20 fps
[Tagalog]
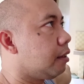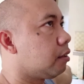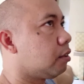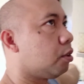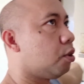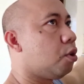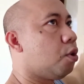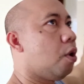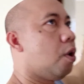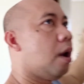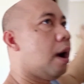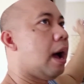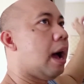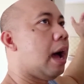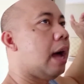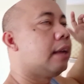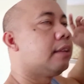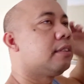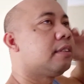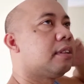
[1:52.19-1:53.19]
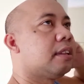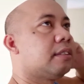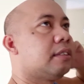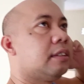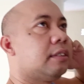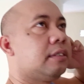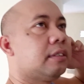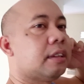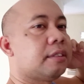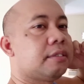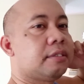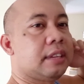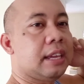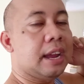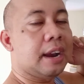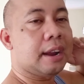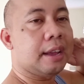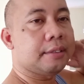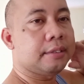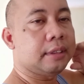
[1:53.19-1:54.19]
so ang sa, sa
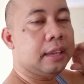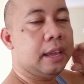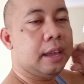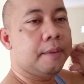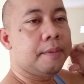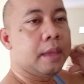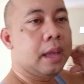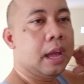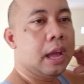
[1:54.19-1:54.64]
CR kasi,